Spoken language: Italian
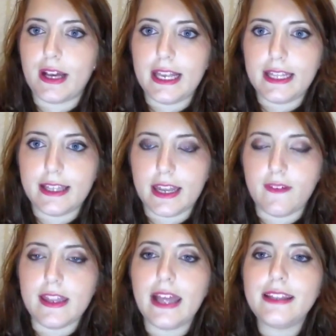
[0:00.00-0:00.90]
non ha glitter
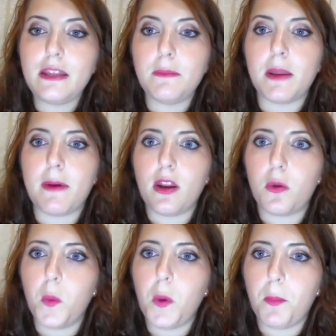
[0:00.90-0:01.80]
evidenti ma rimane
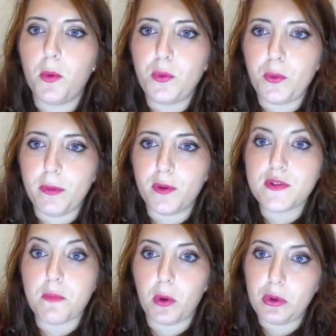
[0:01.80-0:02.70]
comunque molto
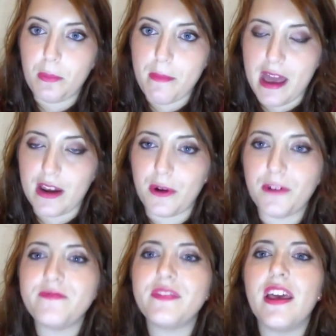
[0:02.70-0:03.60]
luminoso e molto
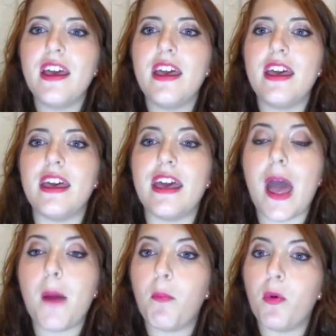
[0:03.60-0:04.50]
bello e
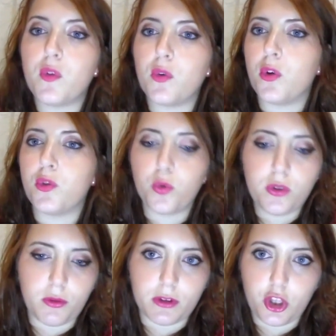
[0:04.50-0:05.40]
mo sono
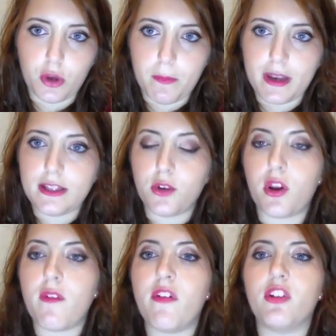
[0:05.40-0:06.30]
tutti quanti gli ombretti che
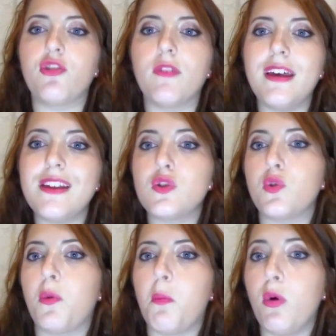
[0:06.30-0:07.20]
ora vi faccio vedere
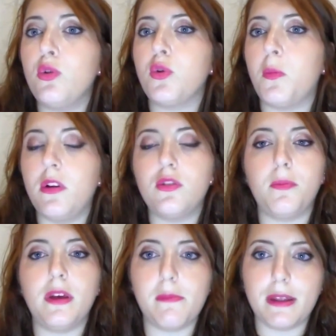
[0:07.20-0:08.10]
sono molto
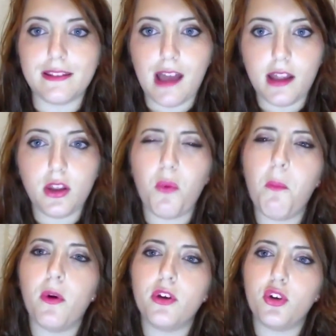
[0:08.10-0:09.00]
molto pigmentati
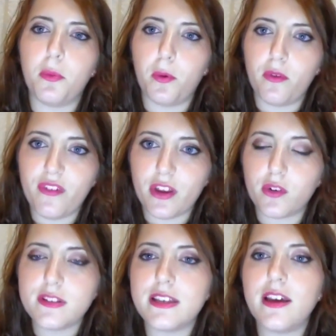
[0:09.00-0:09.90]
un pochino
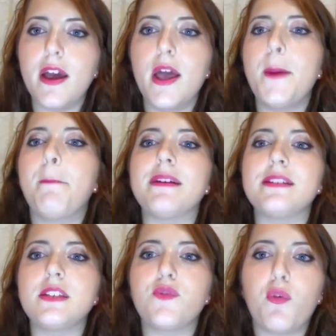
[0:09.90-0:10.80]
polverosi ma si